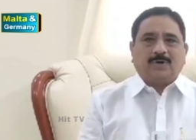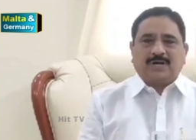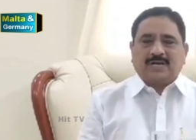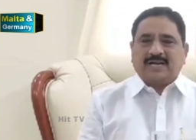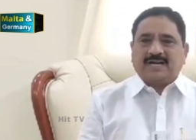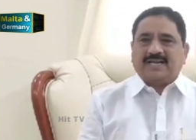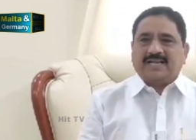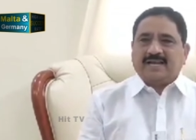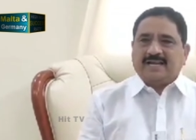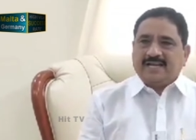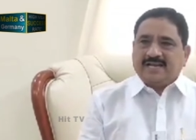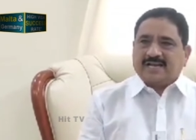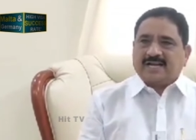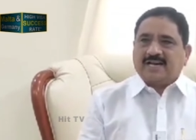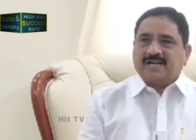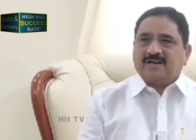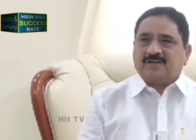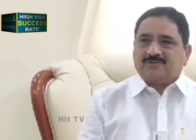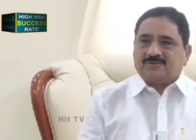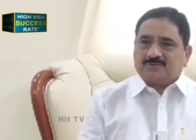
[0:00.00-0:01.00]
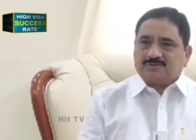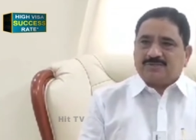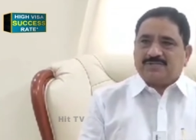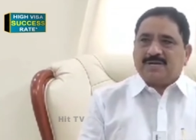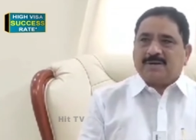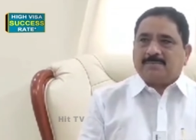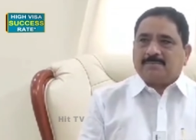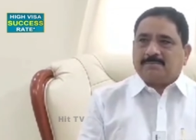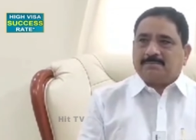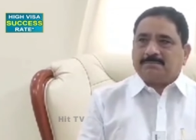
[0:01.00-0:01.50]
మొన్నటి ఎన్నికల్లో
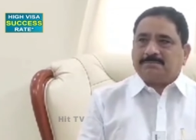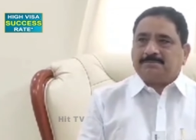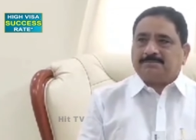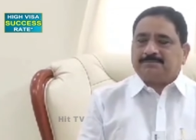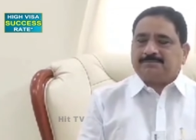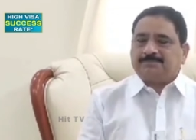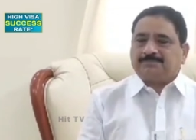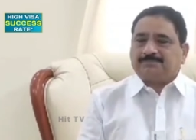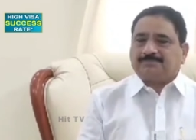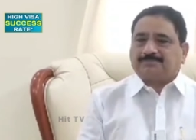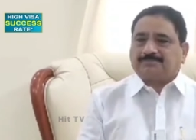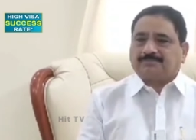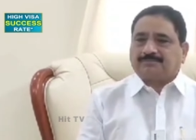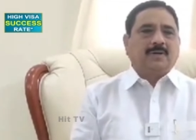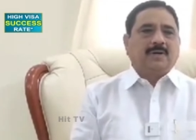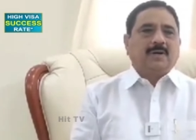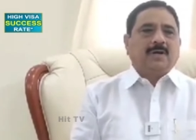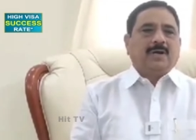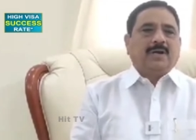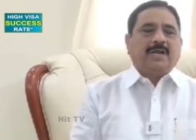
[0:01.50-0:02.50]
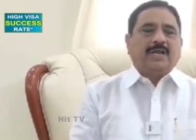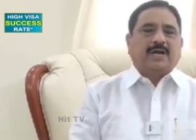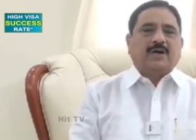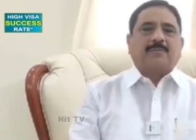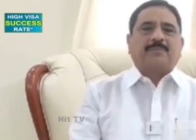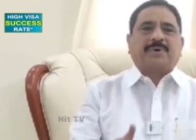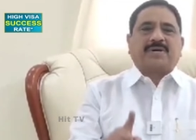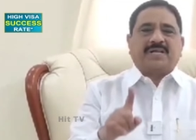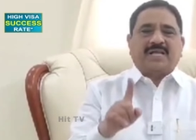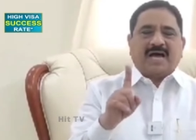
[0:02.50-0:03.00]
చూశాం
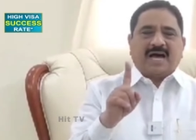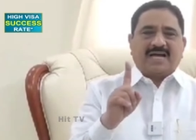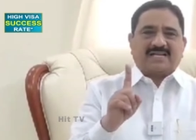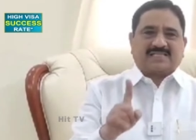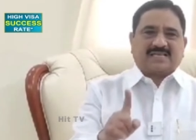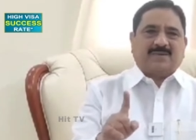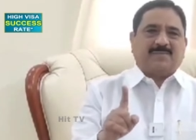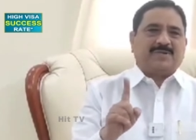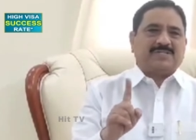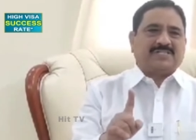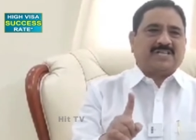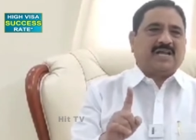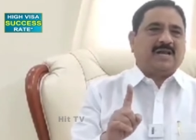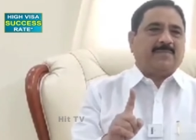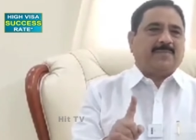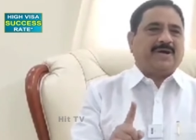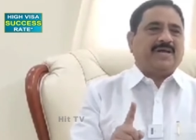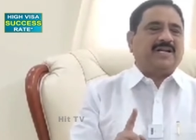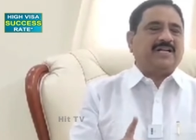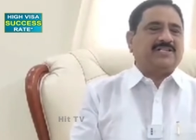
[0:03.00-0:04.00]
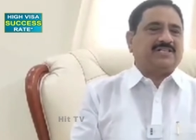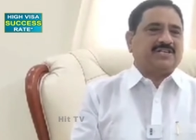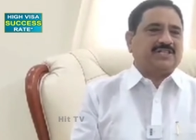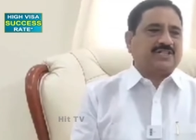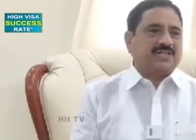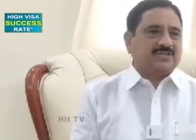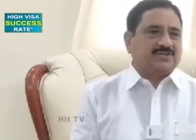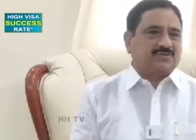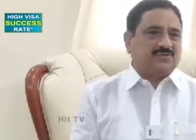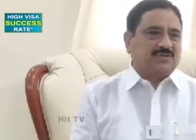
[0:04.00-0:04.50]
నీకు ప్రజా సమస్యల పైన
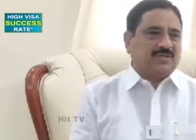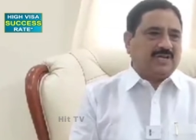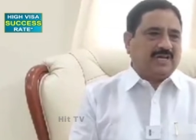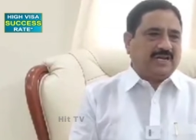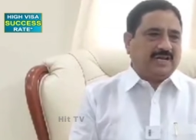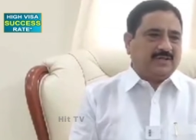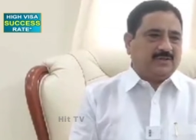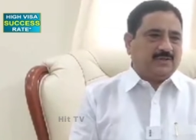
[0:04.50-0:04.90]
చిత్తశుద్ధి